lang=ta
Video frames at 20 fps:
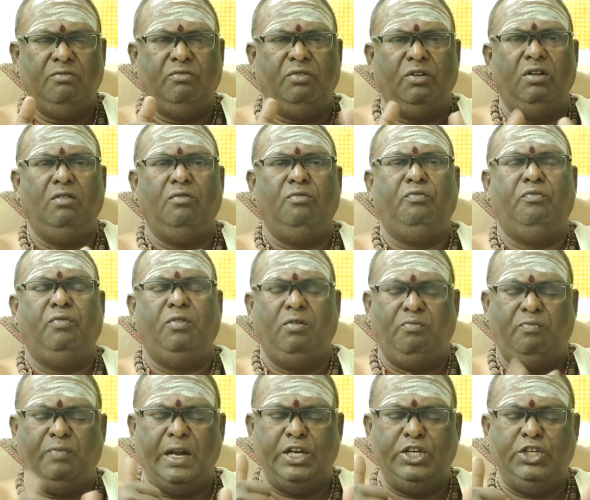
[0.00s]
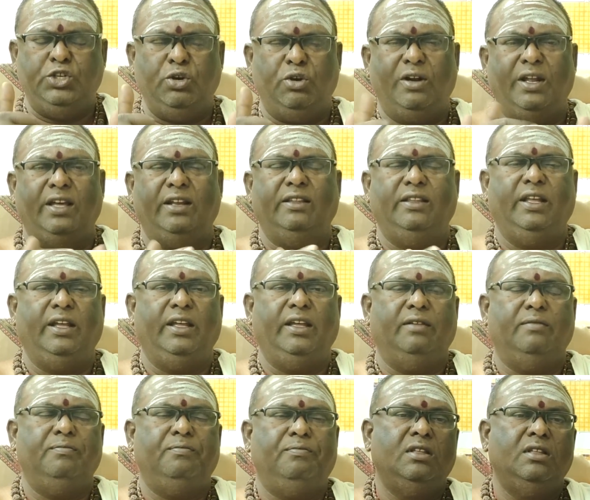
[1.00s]
ஃபுல் ஃபுல் ஃப்ளட் ஷோராக இருந்தீங்க
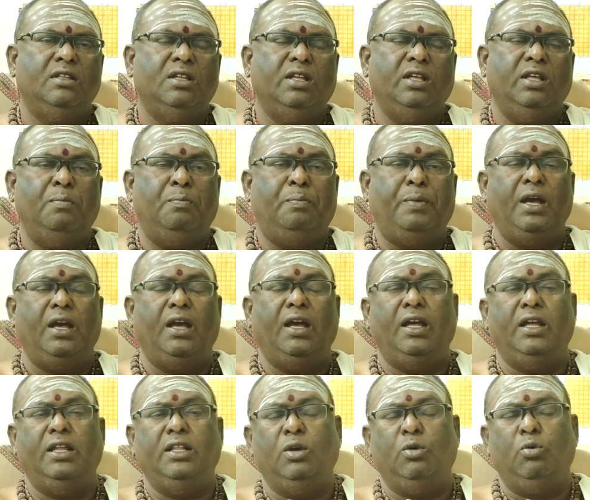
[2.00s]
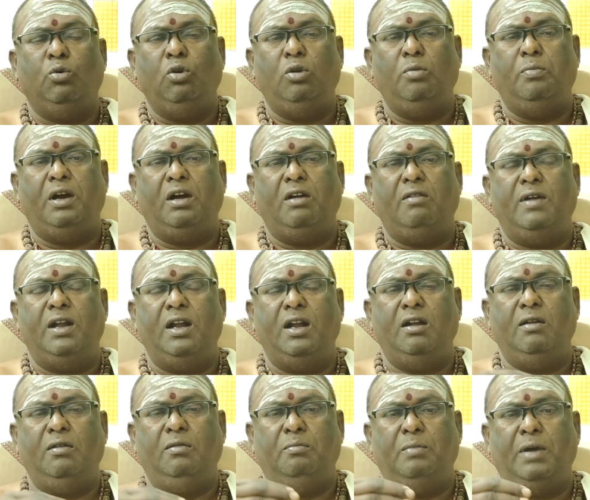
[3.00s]
இப்போ இந்த குரு பகவான்
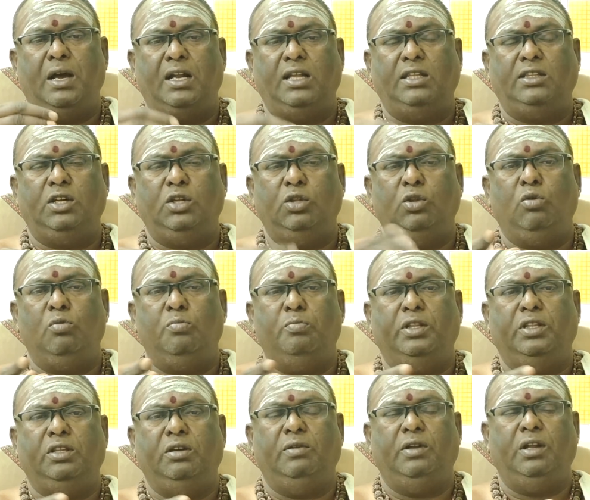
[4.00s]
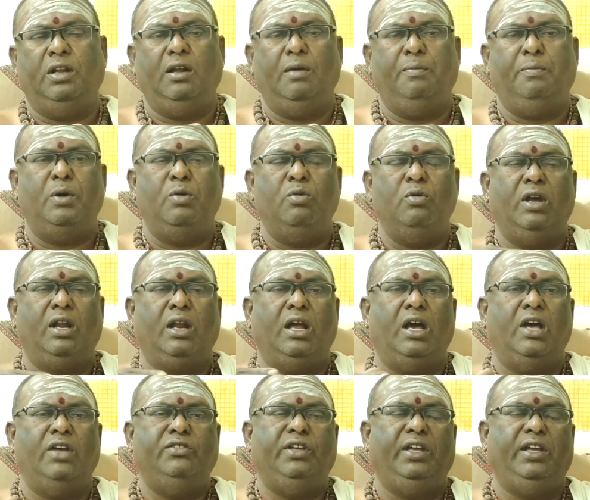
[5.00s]
மகரத்திலேருந்து கும்பத்துக்கு வர்றார் அப்போ உங்கள்
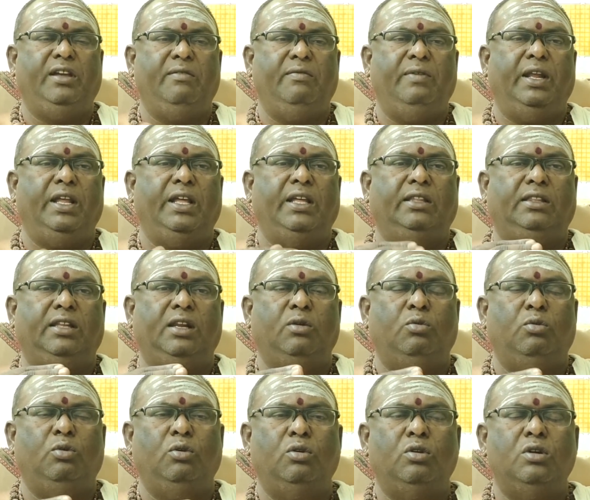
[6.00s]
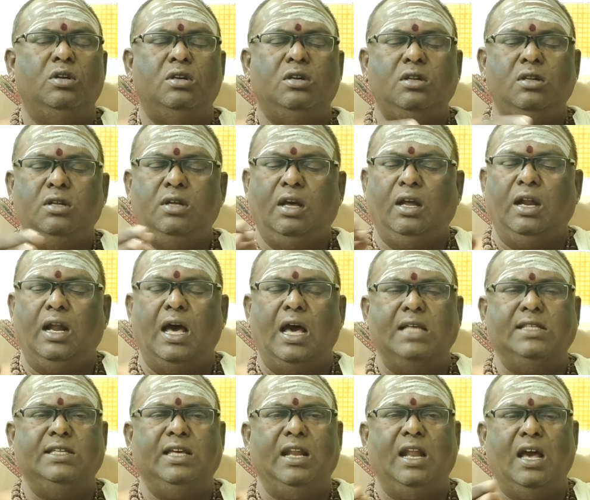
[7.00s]
ராசிக்கு விரயத்தில் குரு
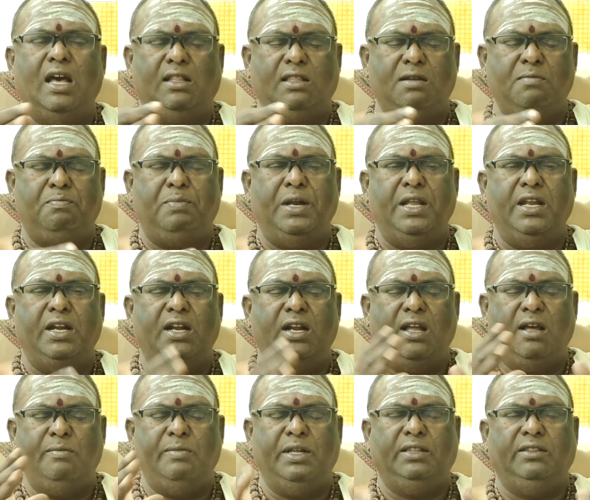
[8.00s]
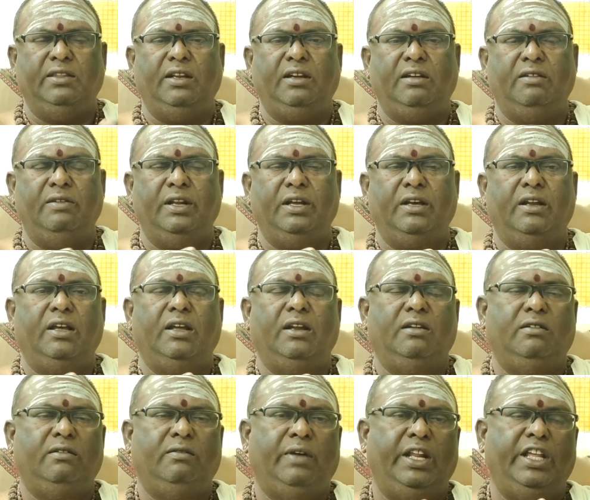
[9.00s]
ராசிநாதன் பன்னிரெண்டாம் இடத்திற்கு வருகிறார்
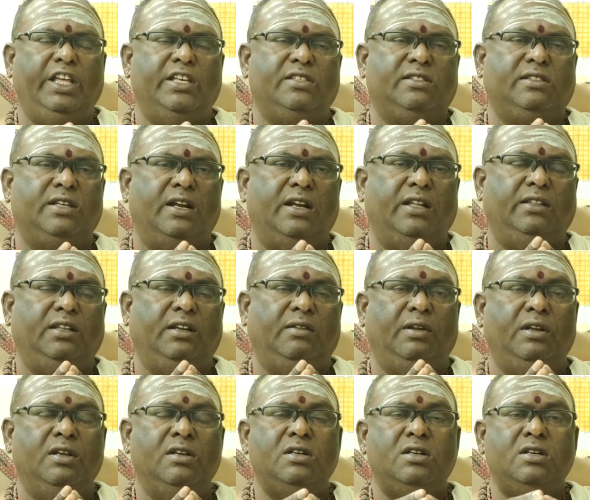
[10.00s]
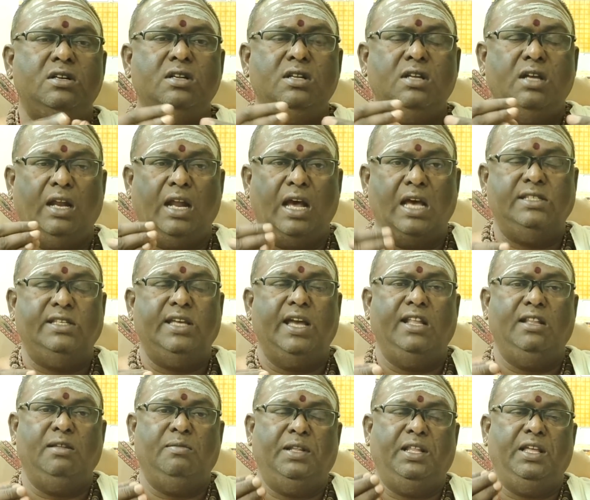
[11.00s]
விரயஸ்தானத்திற்கு வர
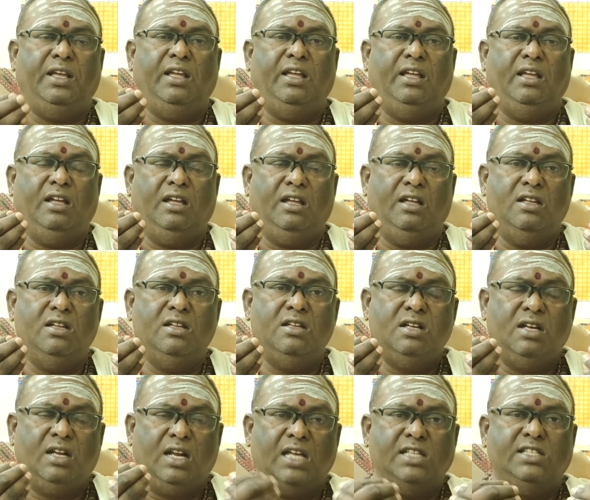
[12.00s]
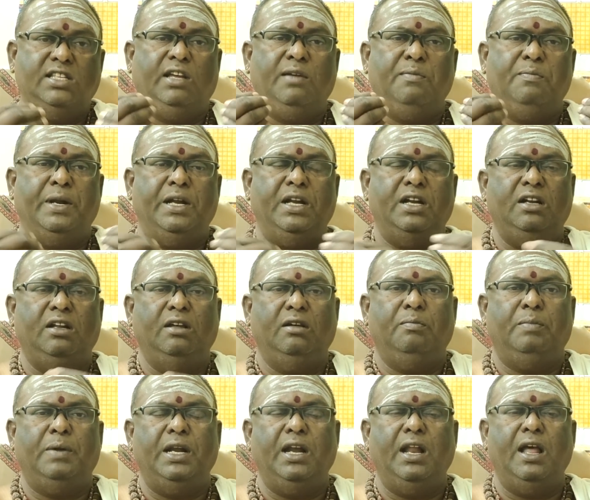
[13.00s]
ராசியாதிபதி ராசிக்கு பன்னெண்டு
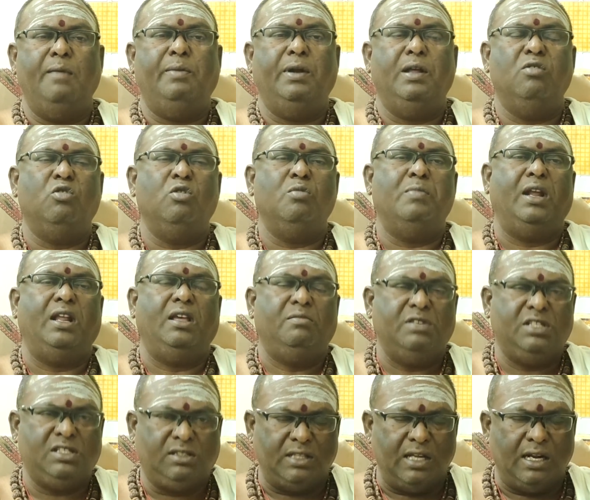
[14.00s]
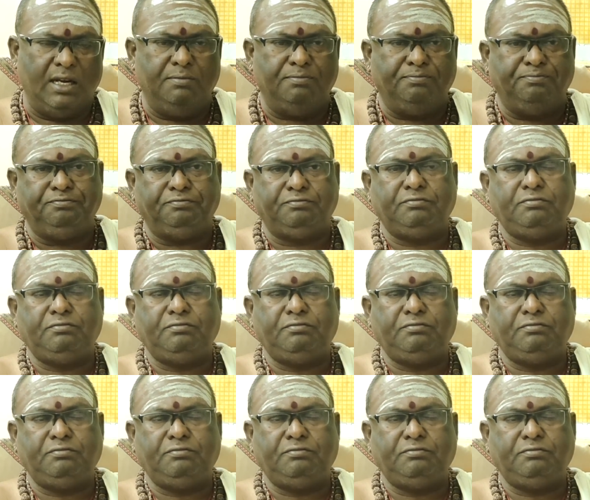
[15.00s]
பன்னெண்டாம் இடம் ஒரு மறைவு ஸ்தானம்